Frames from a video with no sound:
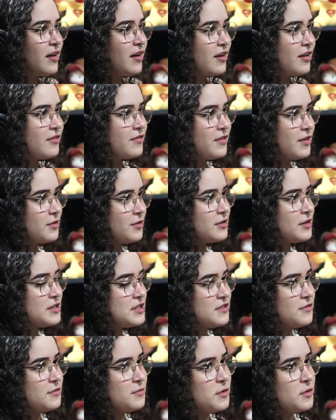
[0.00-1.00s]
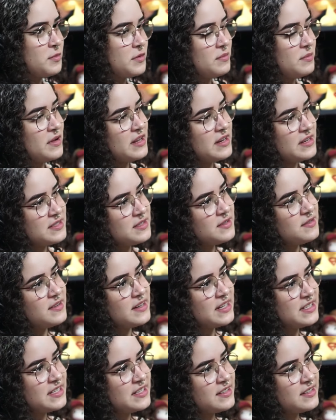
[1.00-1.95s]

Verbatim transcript: Foi quando eu tive meu primeiro script.